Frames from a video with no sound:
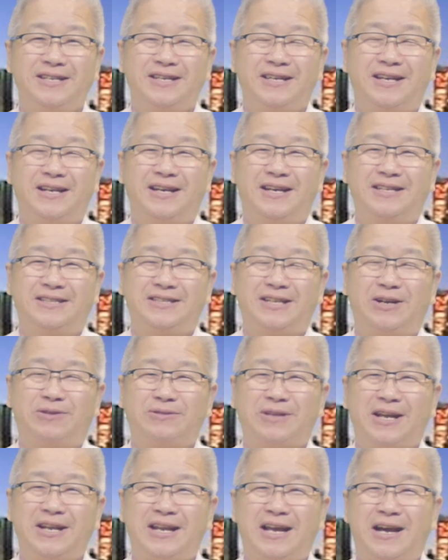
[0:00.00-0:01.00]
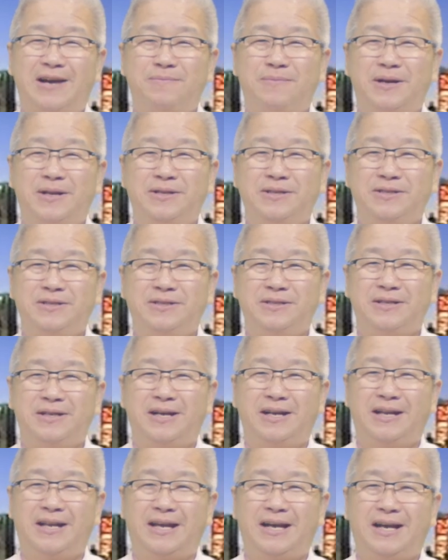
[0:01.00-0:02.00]
À, chứ đâu có thể nào mình
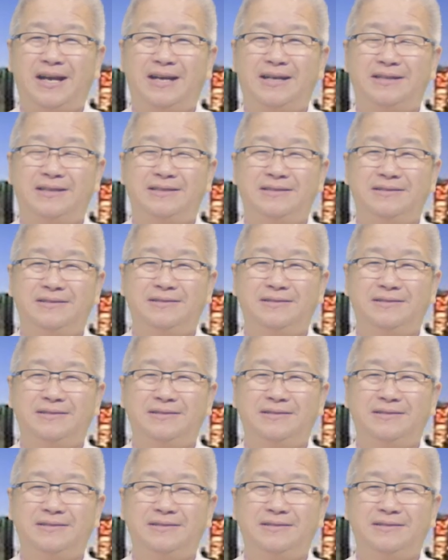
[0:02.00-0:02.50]
là